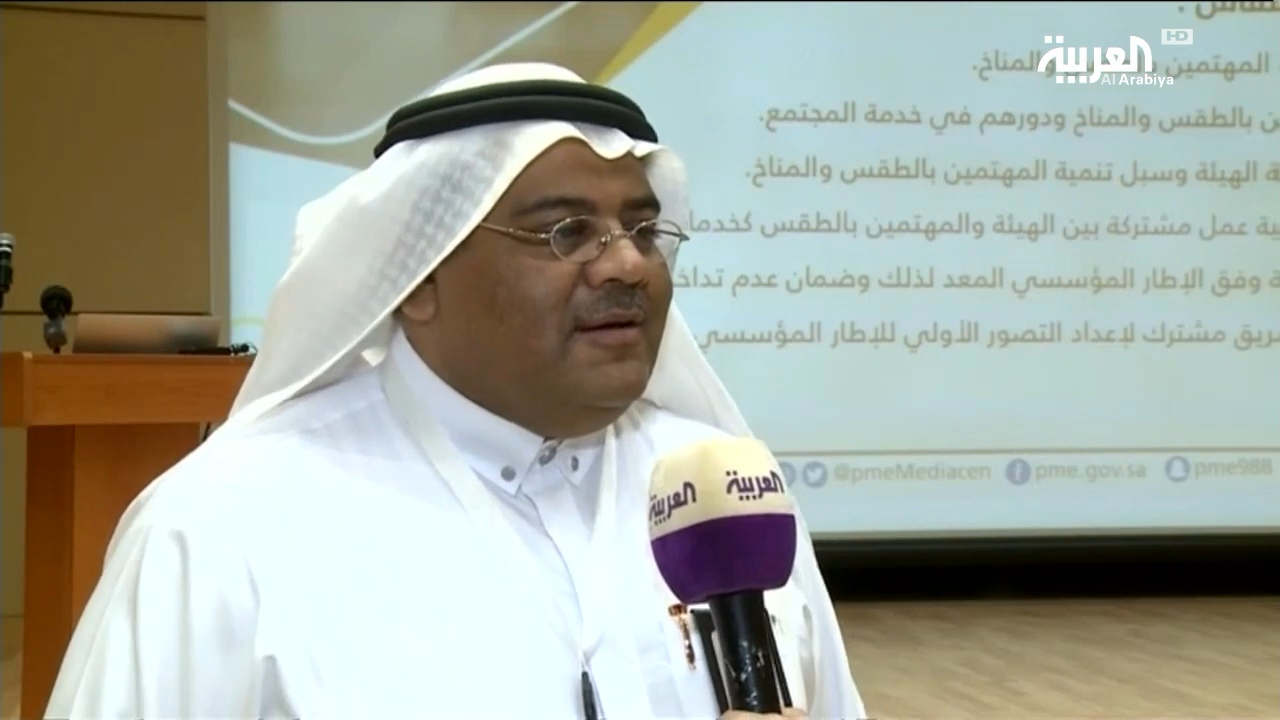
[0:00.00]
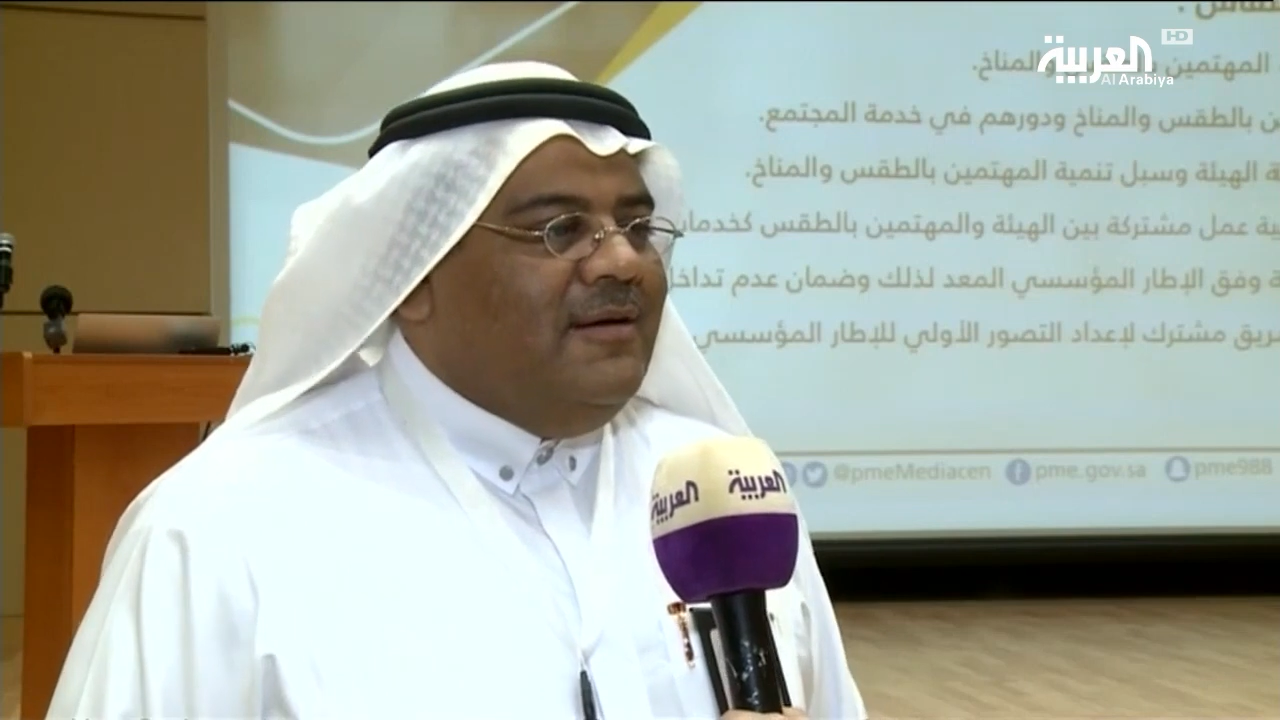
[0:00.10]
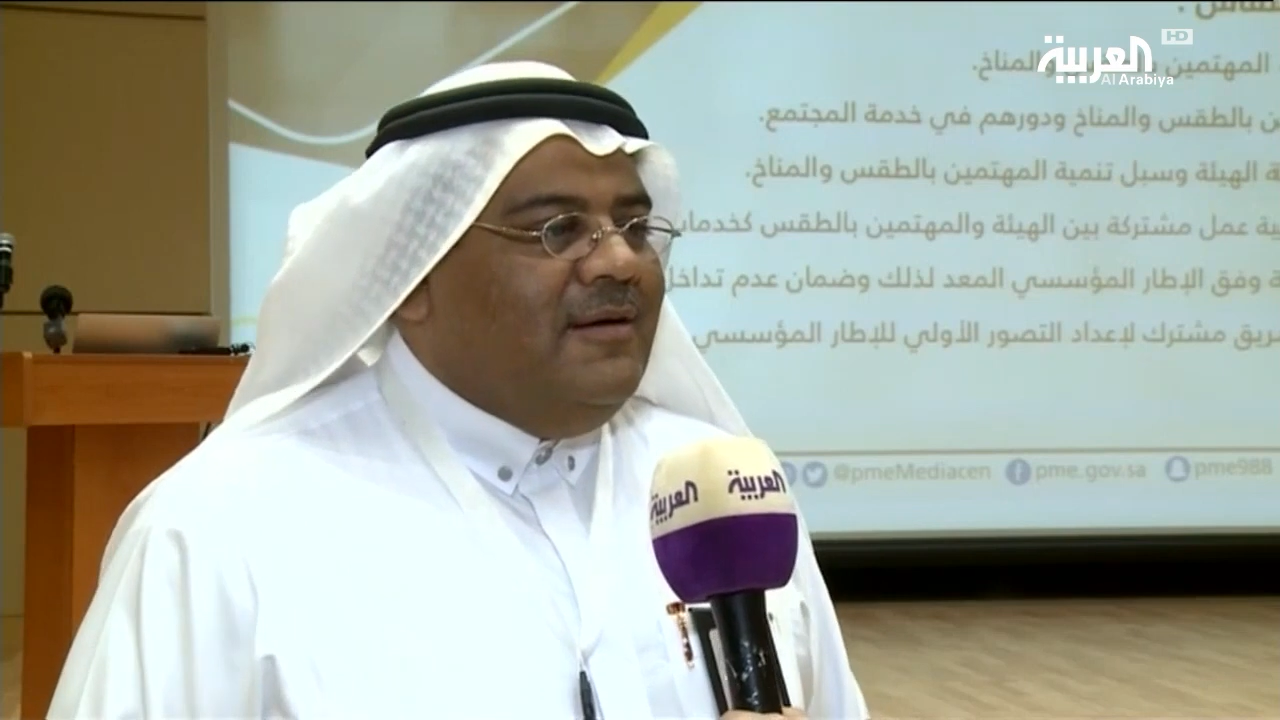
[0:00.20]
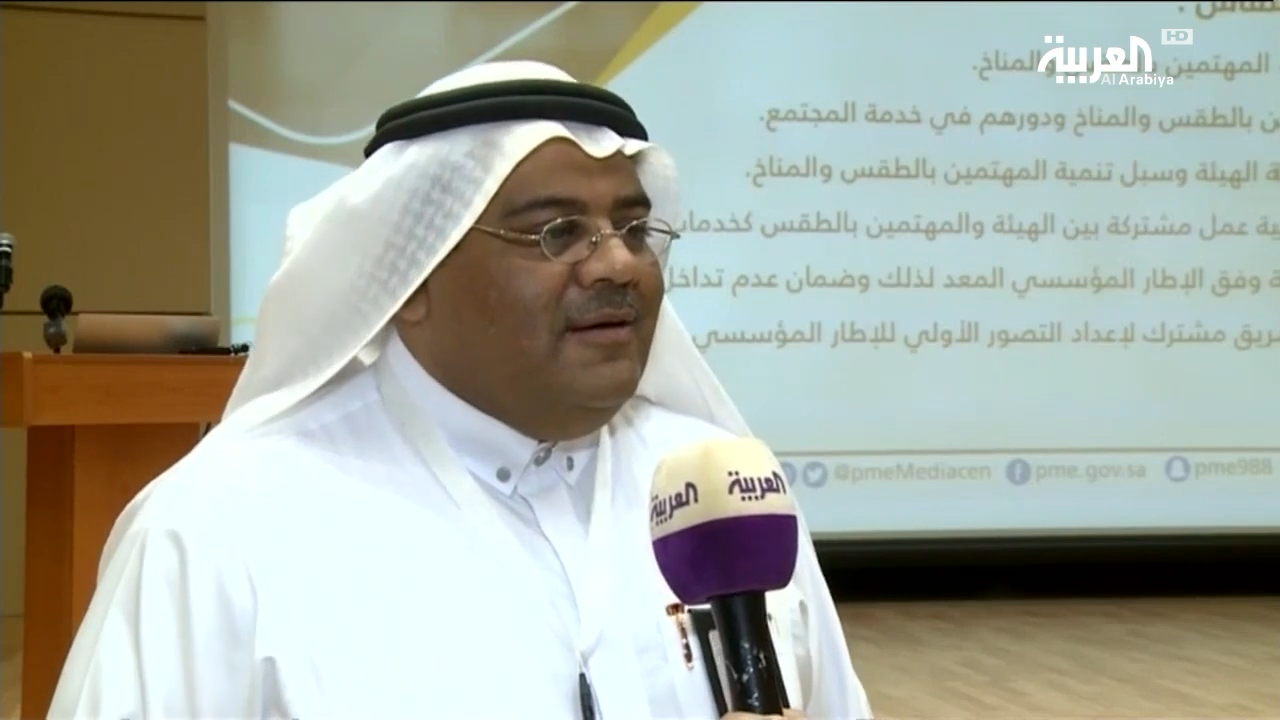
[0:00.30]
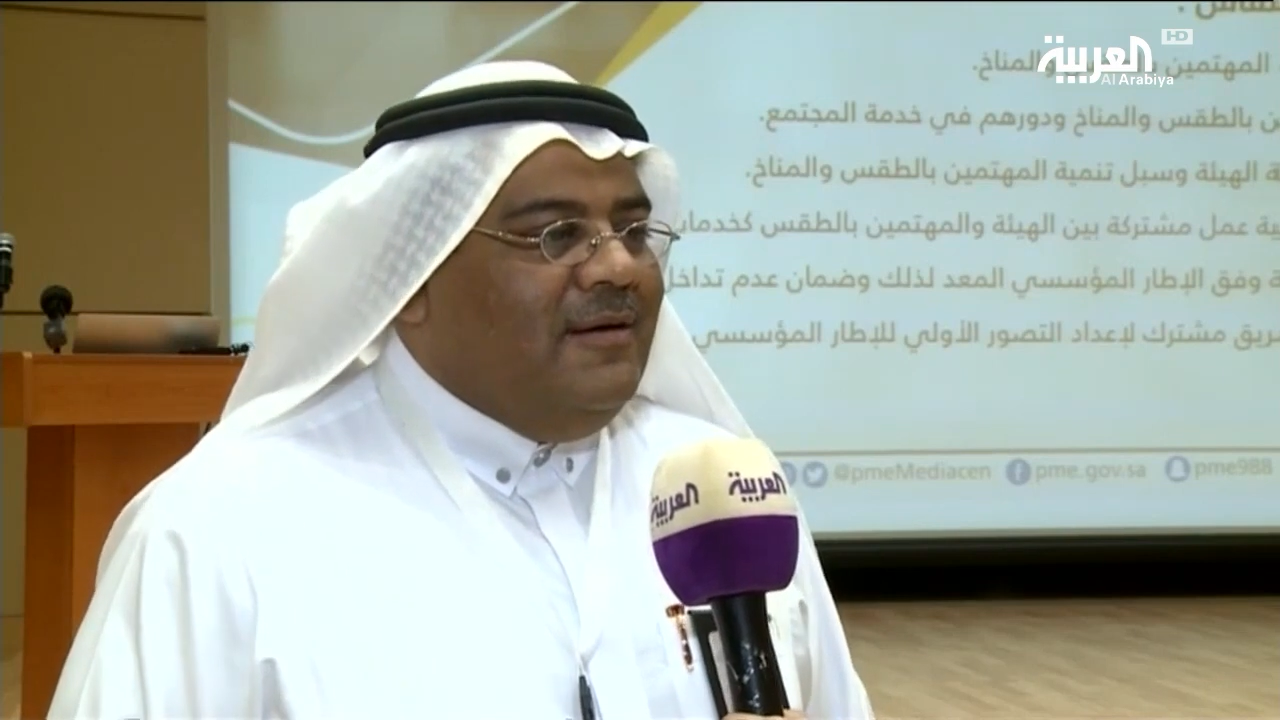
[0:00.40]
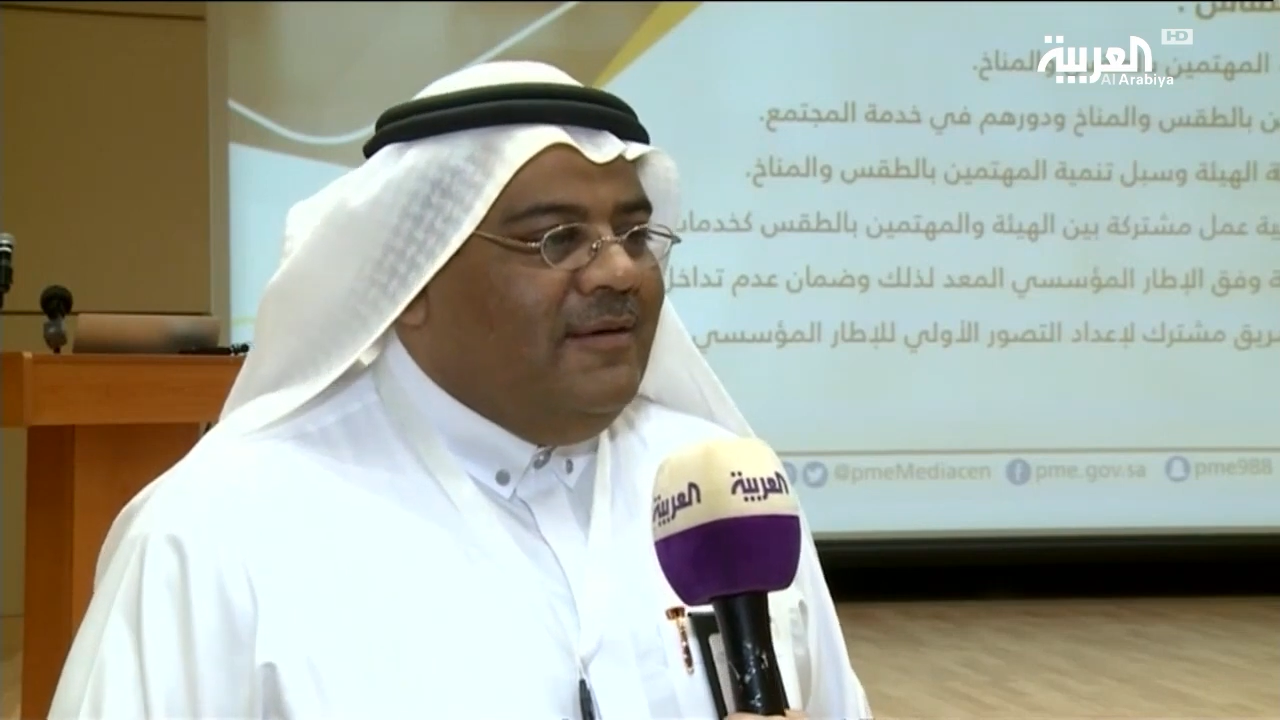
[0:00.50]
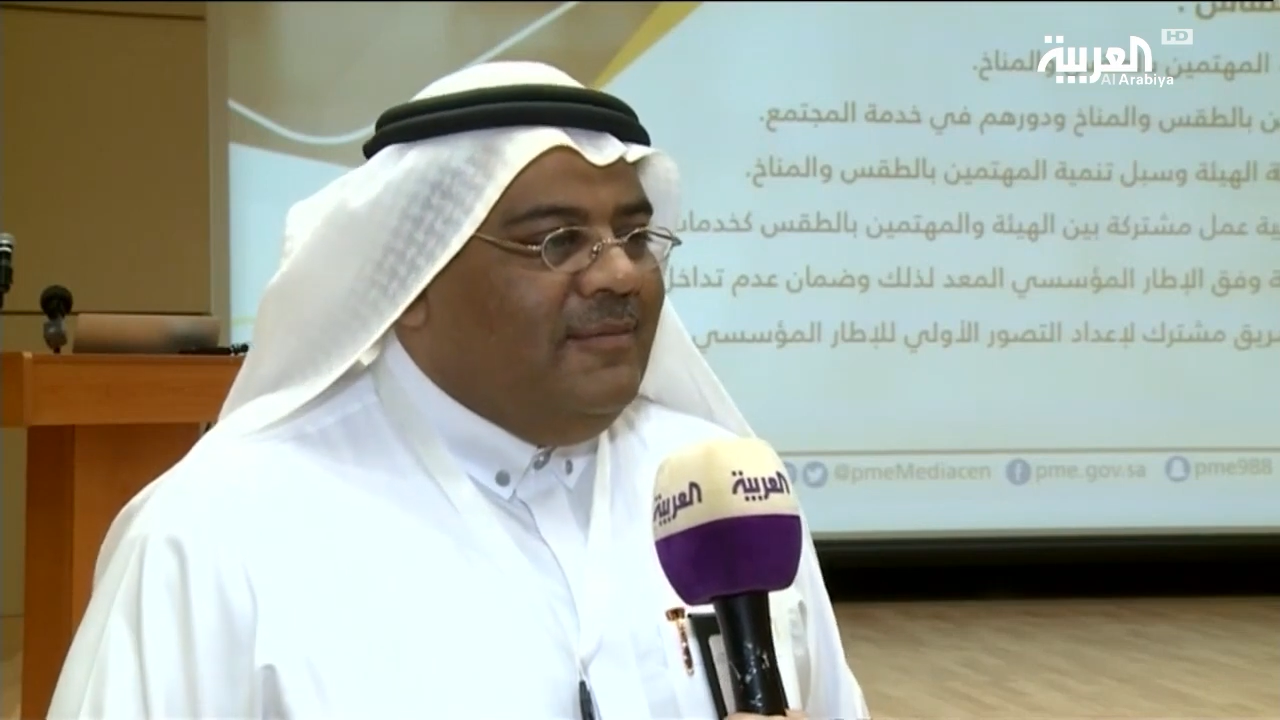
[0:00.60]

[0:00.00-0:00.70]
آه،